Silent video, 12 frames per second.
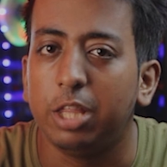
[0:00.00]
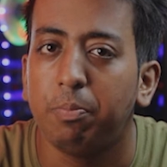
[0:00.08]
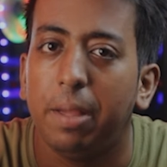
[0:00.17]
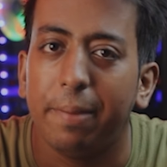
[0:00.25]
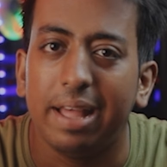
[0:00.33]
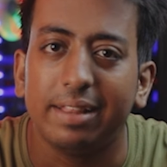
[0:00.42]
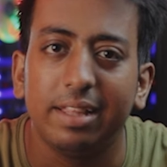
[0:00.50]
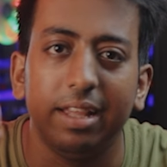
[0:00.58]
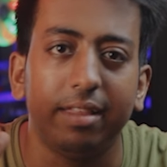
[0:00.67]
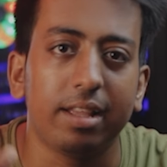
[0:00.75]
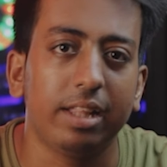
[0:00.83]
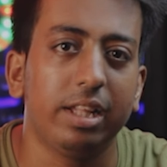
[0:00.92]
डिस्प्ले पे आते
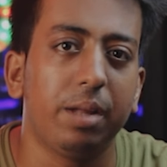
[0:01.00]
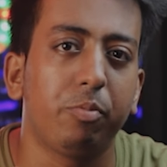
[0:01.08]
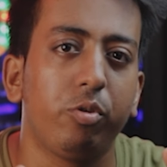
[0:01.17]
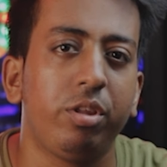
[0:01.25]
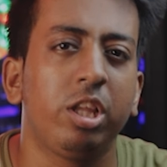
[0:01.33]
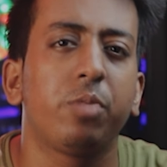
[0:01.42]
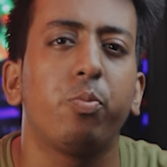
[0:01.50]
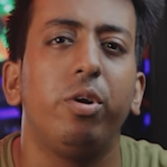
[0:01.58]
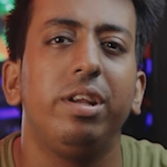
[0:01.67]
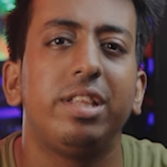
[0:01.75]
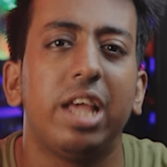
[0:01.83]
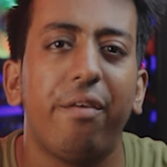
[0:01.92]
हैं इसके अंदर आपको
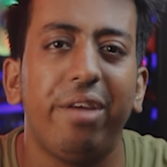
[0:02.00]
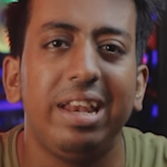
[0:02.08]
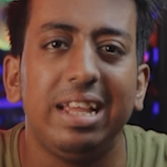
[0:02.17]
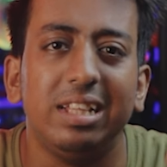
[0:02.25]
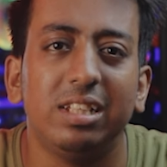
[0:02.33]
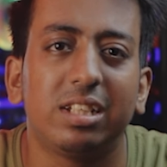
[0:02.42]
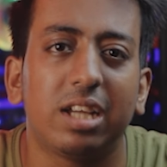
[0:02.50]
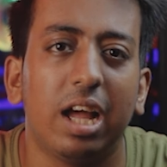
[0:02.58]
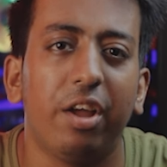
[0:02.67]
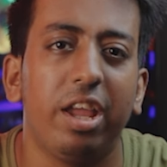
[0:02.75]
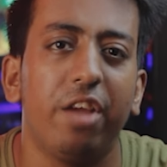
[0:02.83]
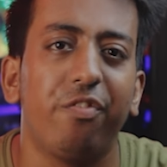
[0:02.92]
6.7 इंच
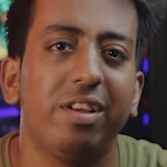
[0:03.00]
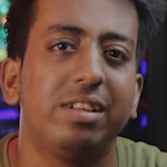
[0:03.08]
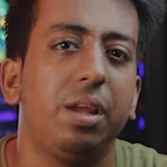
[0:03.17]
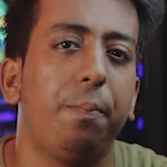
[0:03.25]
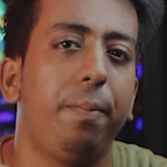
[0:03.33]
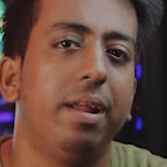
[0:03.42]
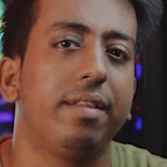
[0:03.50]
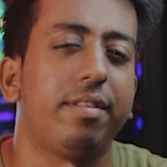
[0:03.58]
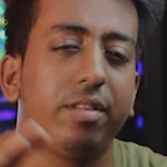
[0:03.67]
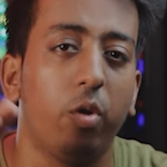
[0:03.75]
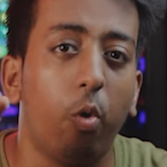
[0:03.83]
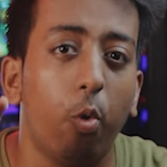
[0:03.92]
का एफ एच डी
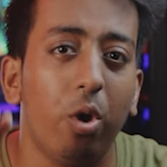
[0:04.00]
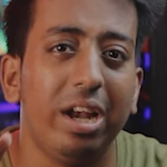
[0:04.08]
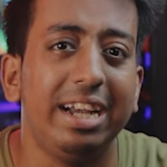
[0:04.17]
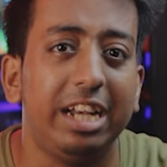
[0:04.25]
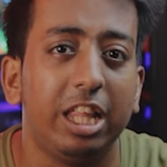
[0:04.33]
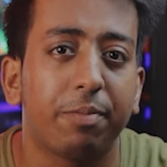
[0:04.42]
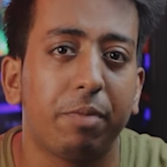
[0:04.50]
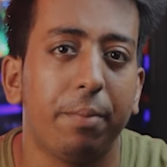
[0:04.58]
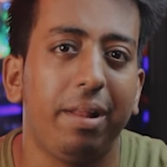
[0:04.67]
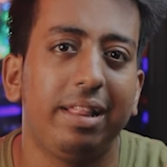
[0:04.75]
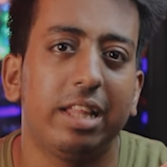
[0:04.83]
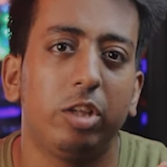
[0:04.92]
प्लस ओलेट डिस्प्ले
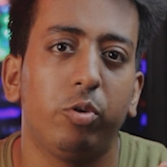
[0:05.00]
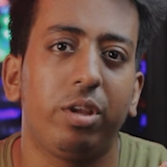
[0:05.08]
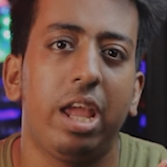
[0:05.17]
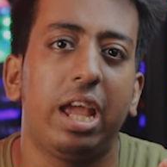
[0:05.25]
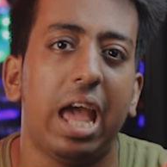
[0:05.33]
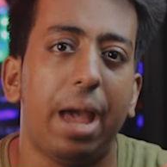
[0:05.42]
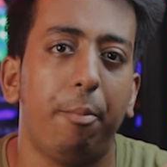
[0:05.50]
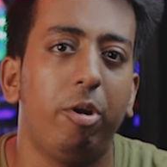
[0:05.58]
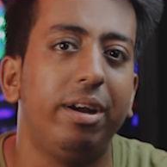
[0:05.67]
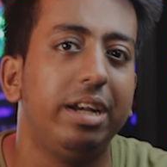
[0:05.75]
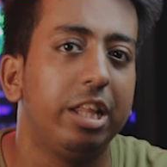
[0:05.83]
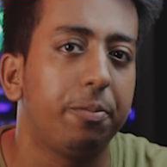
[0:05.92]
मिलता है जो कि एक
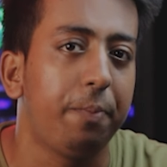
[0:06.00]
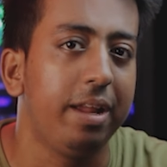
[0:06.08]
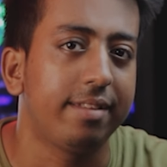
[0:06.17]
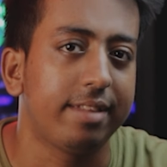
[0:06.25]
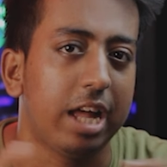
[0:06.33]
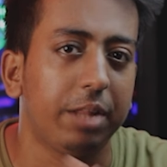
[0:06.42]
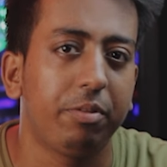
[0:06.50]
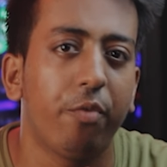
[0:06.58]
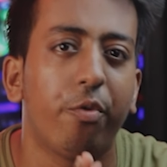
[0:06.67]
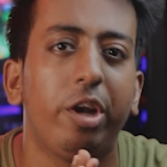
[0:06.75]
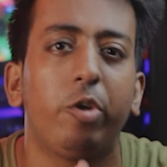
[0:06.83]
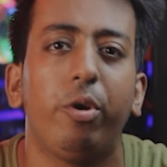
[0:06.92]
एमुलेट डिस्प्ले है साथ में
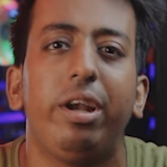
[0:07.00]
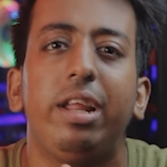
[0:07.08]
वन